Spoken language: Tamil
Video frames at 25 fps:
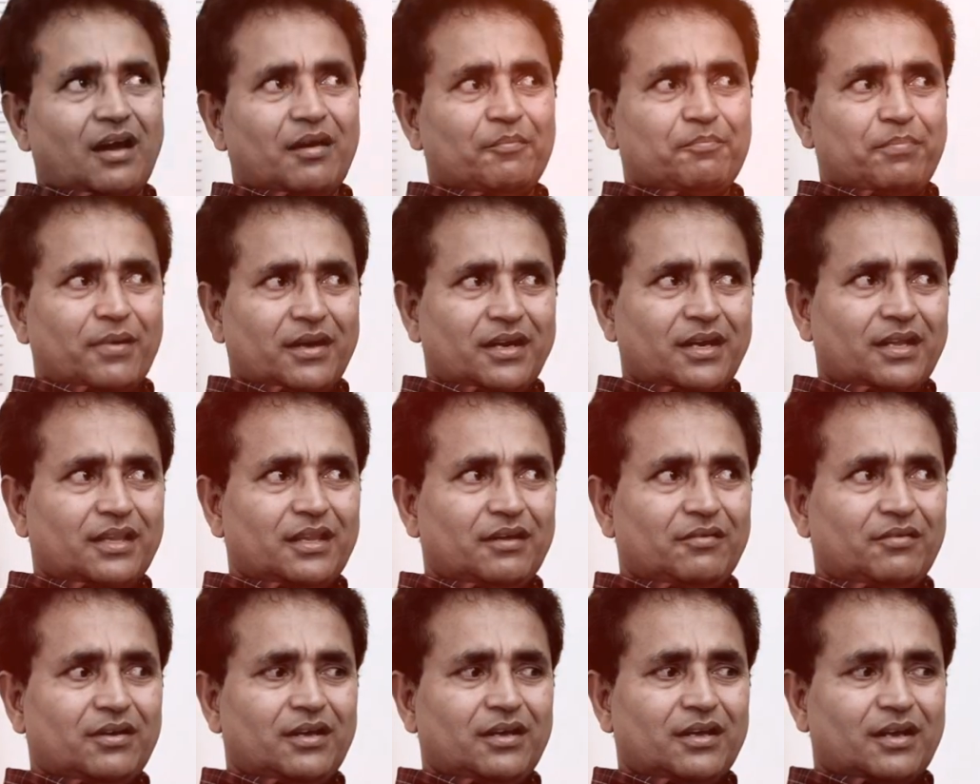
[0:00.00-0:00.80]
நான்
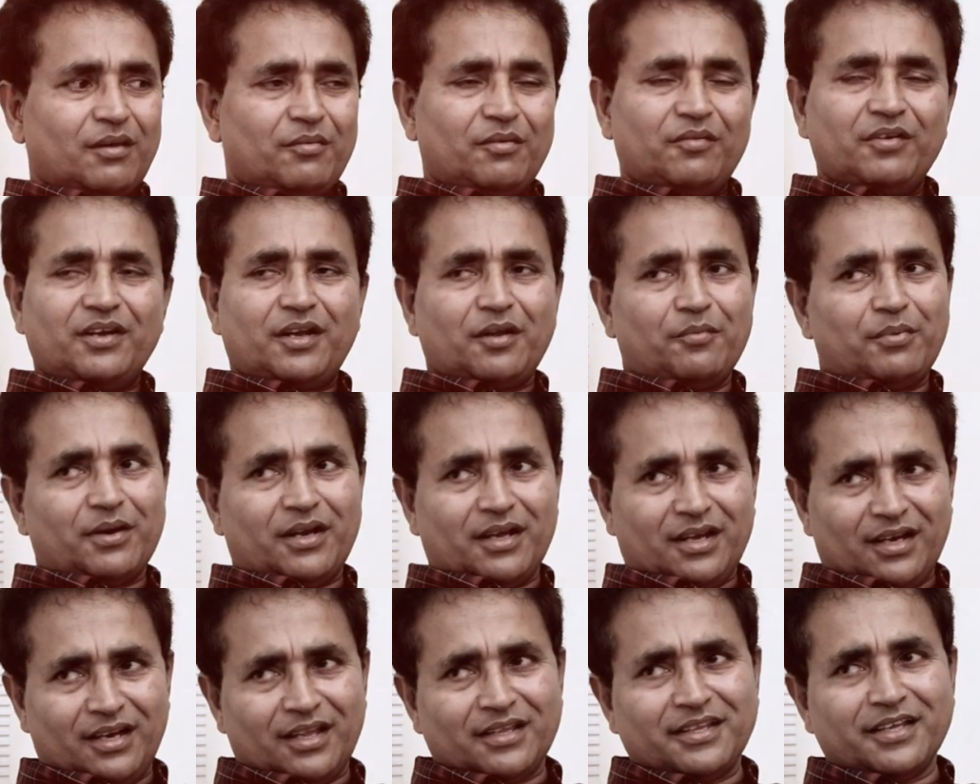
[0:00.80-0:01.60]
பண்ணதை விட நம்ம விட்ட
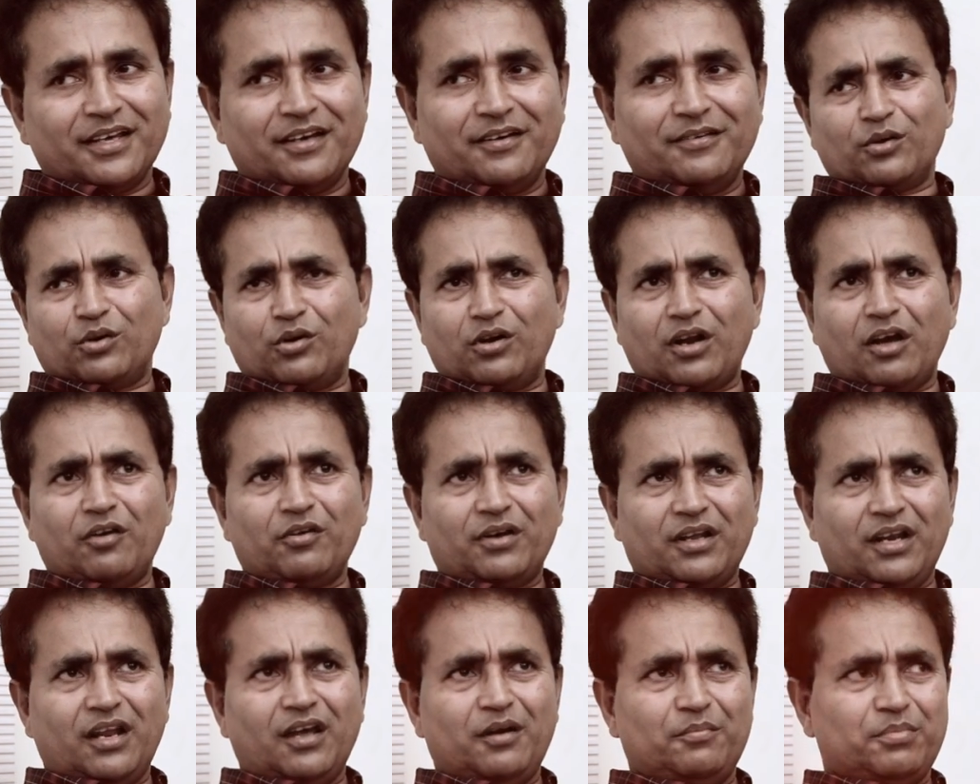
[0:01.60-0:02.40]
படங்கள் அதிகம்
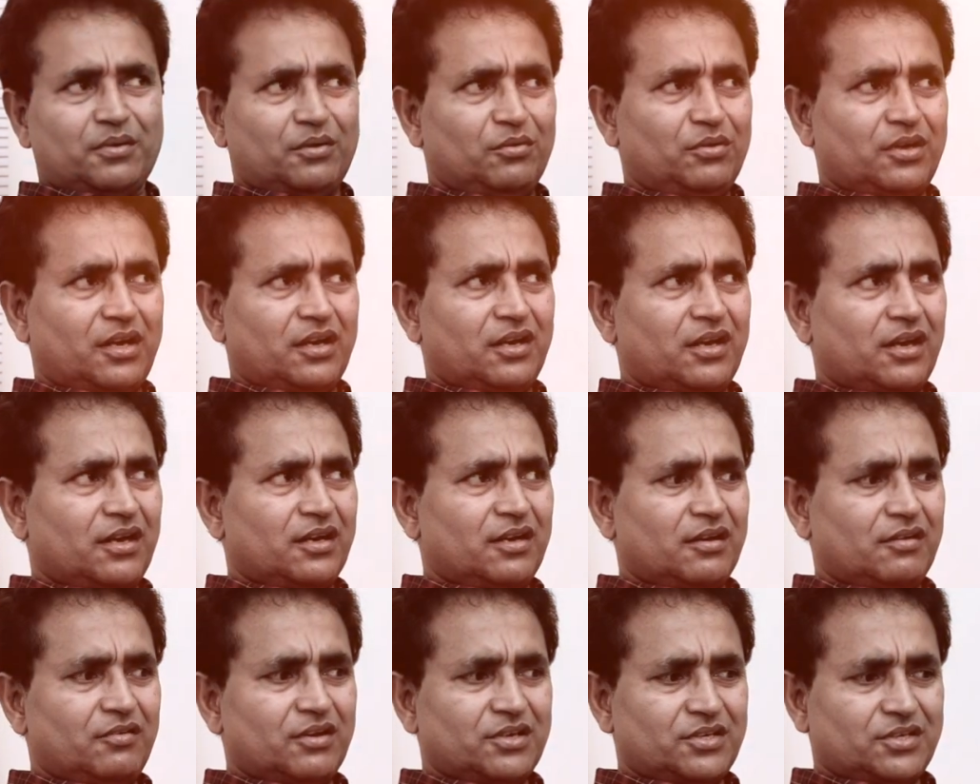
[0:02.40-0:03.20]
கொரோனாவுக்கெல்லாம் அப்புறம் ஒரு ரெண்டு
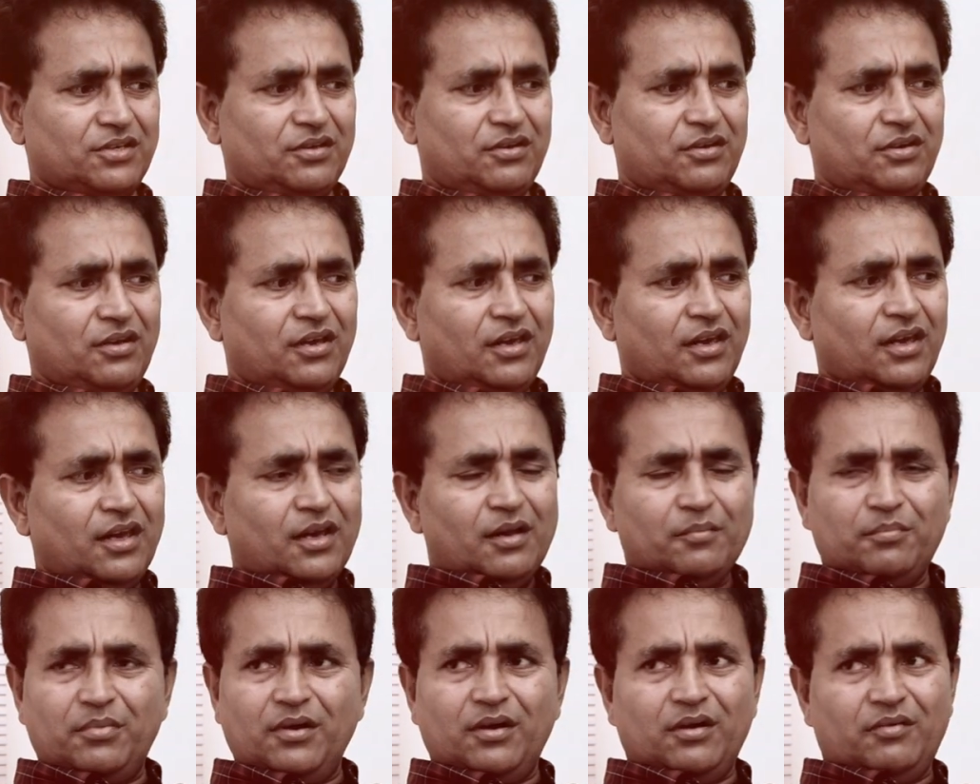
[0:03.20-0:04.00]
ரெண்டு வருஷம்
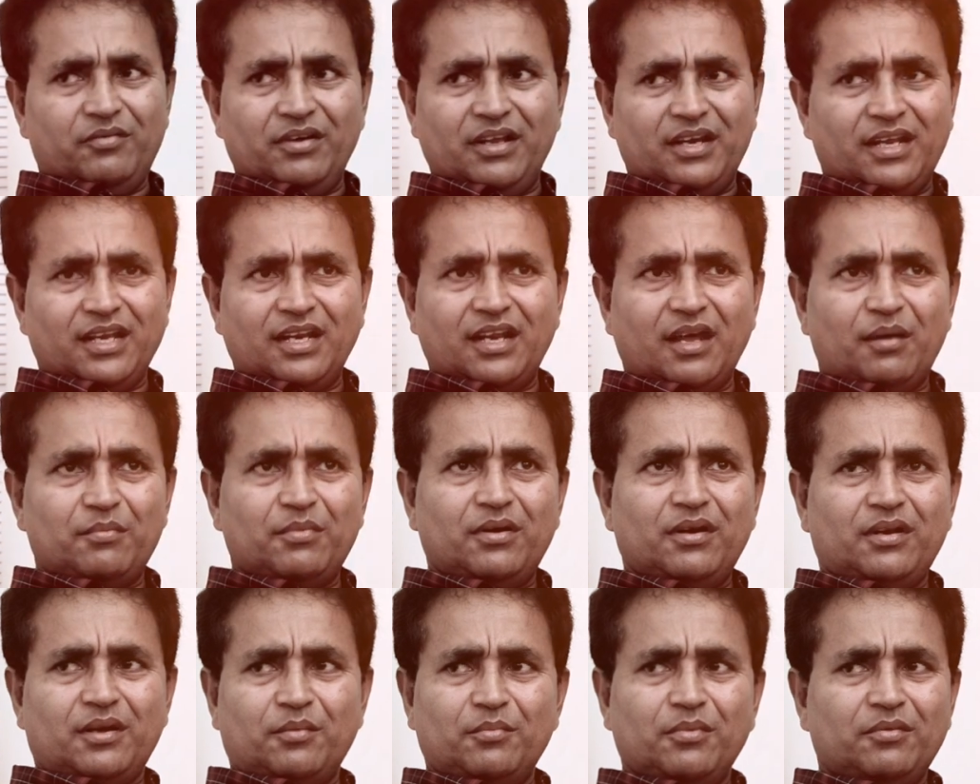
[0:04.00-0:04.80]
இப்போ வேலை
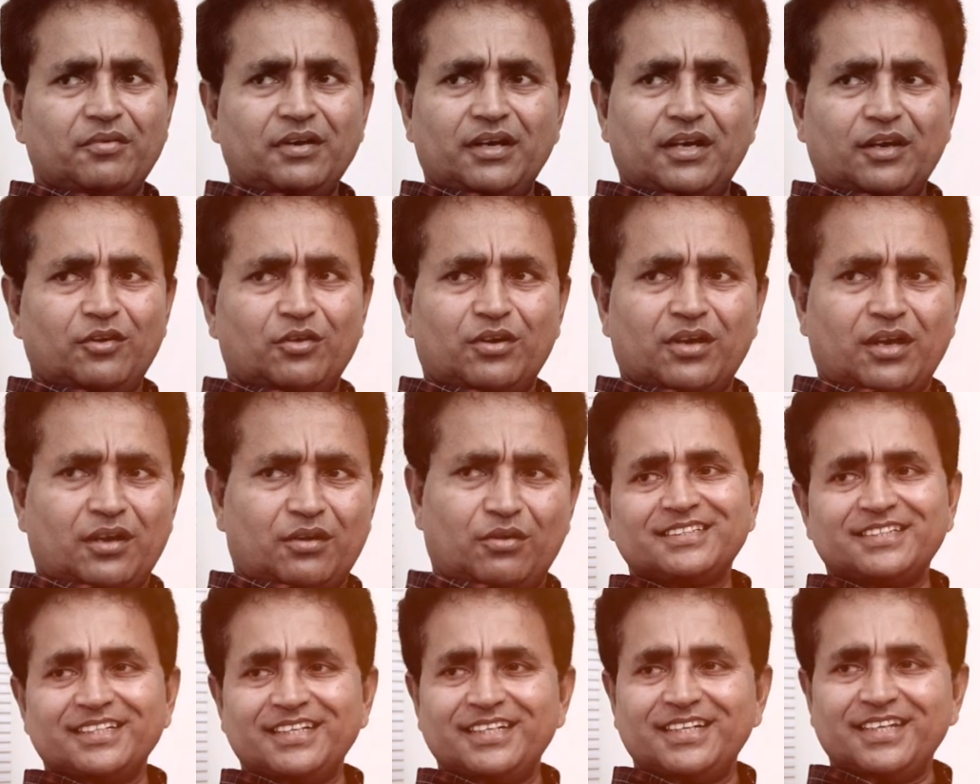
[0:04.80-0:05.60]
இல்லாமல் நம்ம வீட்டில்
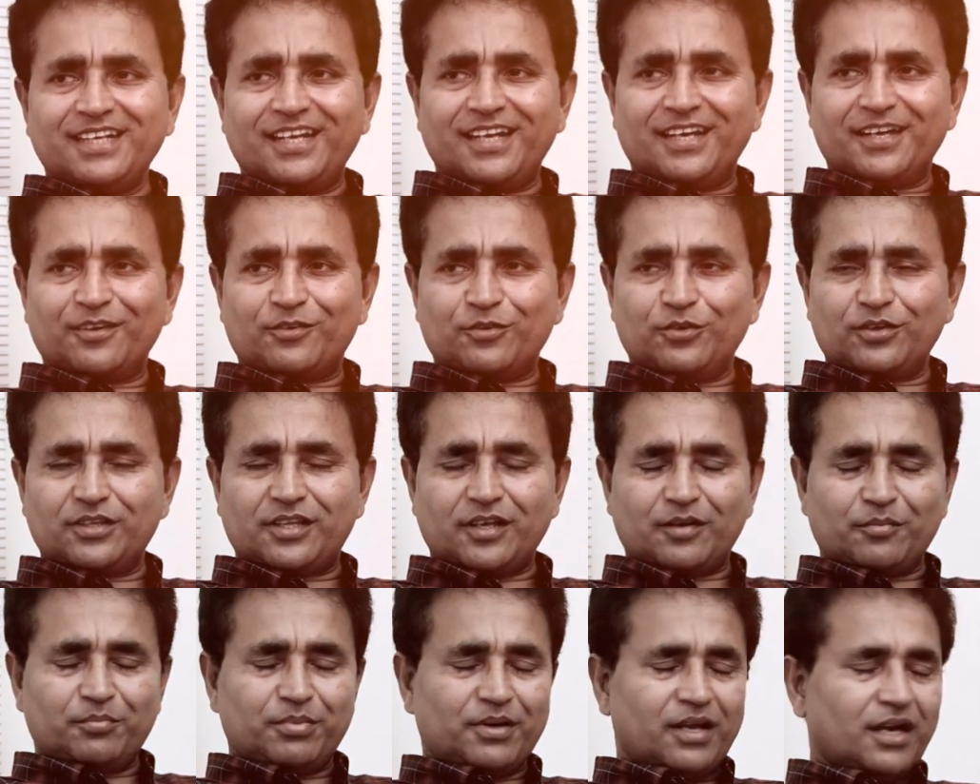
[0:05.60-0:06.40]
உட்கார சிடியில்
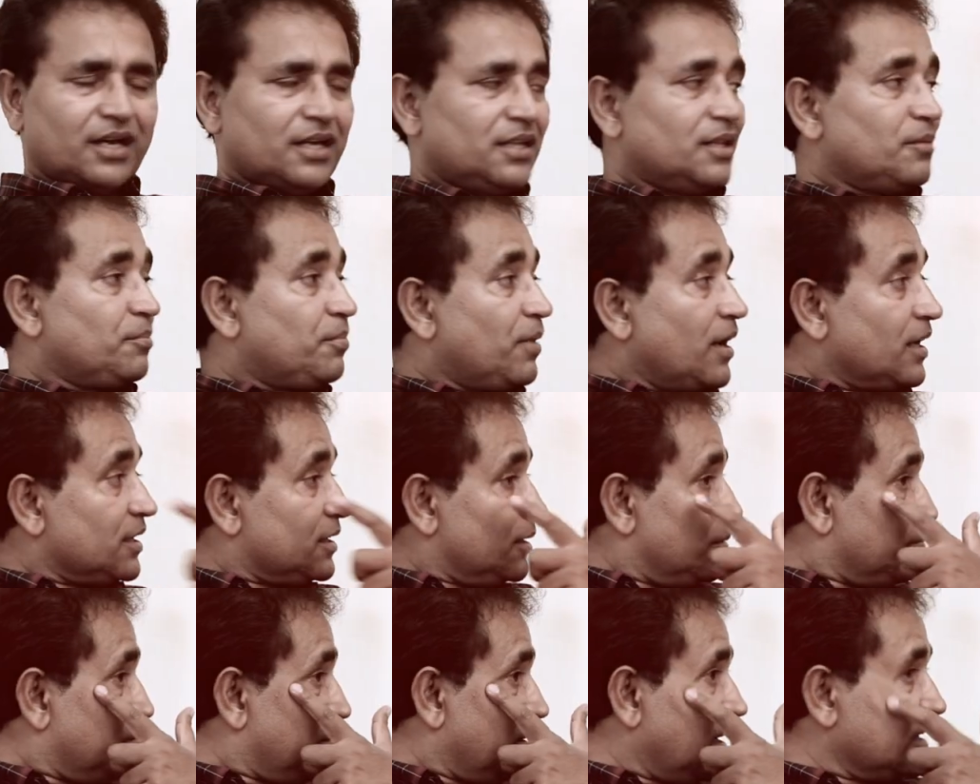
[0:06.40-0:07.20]
கொடுத்து அனுப்புனாங்க அந்த
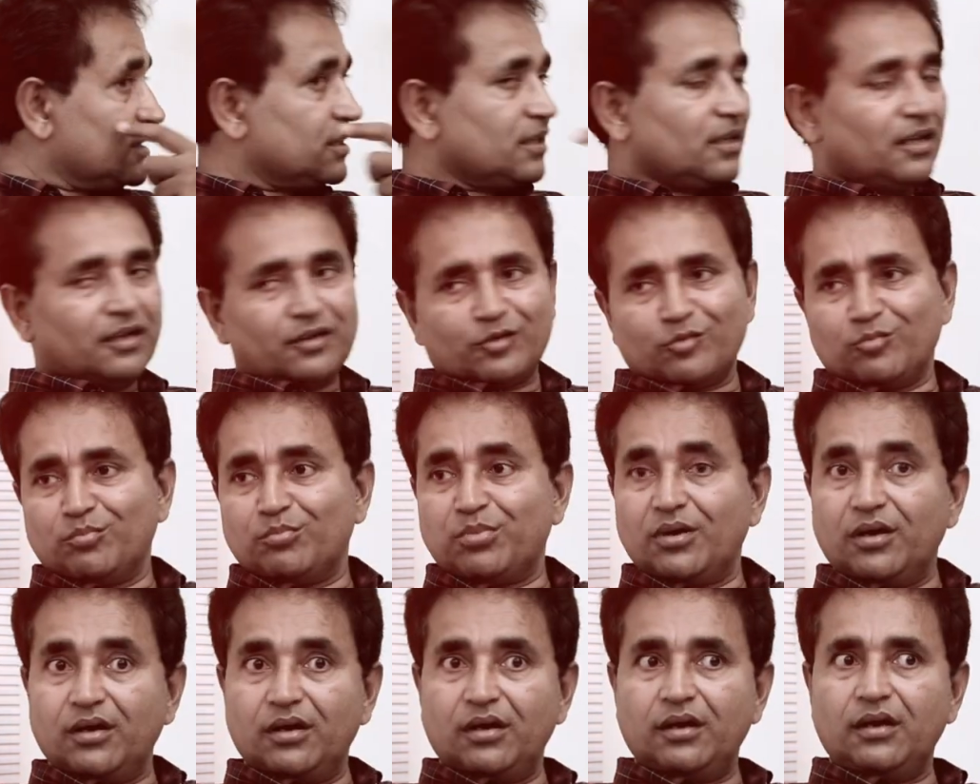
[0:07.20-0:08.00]
படத்தை பார்த்து நான்
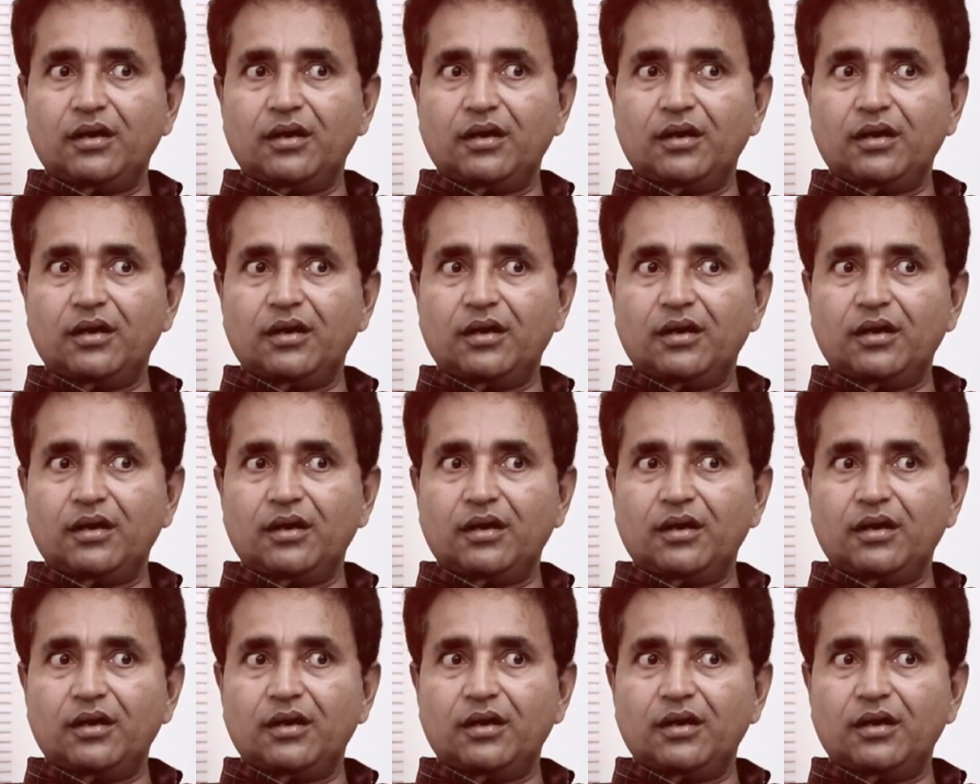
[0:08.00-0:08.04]
ரொம்ப